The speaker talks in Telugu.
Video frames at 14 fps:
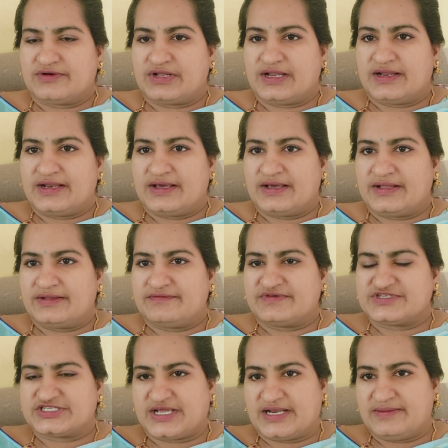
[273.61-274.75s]
వాళ్ళన్న
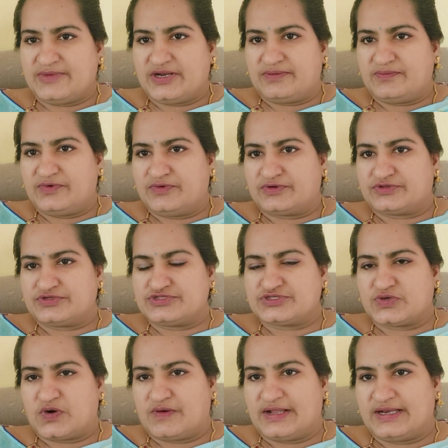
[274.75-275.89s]
విషయాన్ని మనం
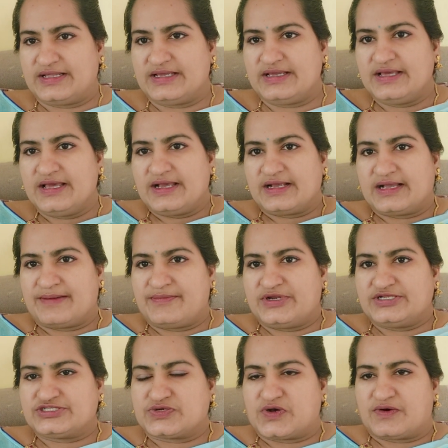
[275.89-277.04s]
గుర్తుంచుకోవాలి
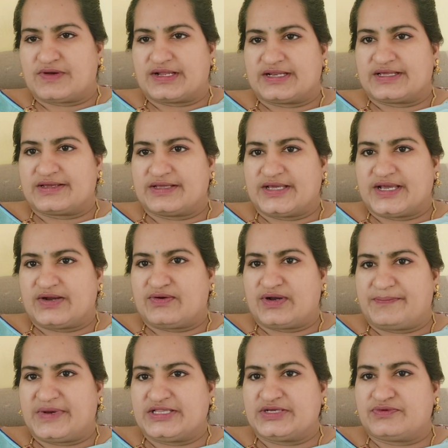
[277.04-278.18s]
గమనించుకోవాలి ఒక
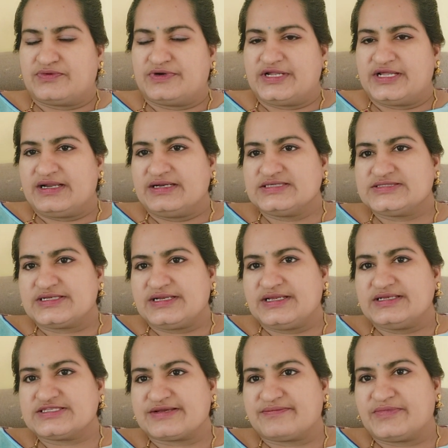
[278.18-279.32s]
పది కుండీలైనా సరే
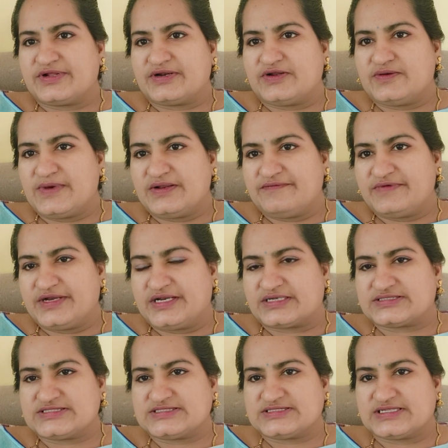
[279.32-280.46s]
సమ్మర్లో మనం వింటర్
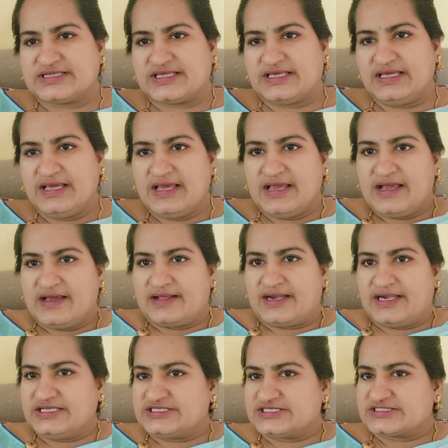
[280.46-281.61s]
సీజన్కి
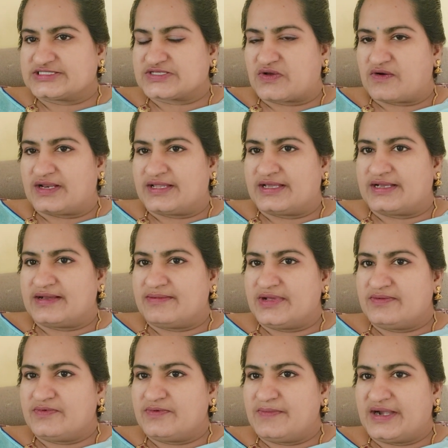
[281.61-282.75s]
రెడీ చేసుకోవాలి ఇంకా
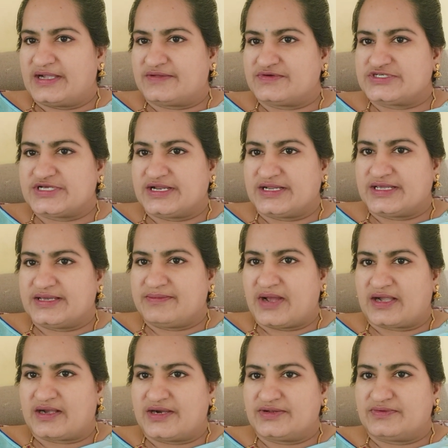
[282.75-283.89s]
మనము మట్టి విషయానికి
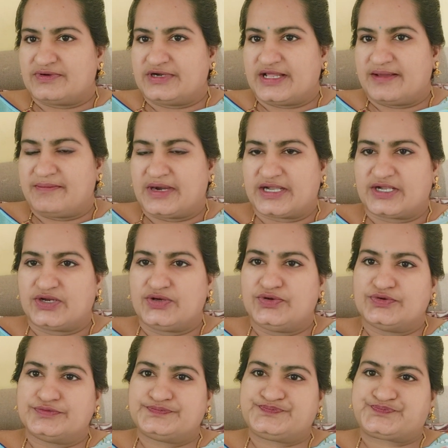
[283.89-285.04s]
మాట్లాడుకుంటే మట్టిలోను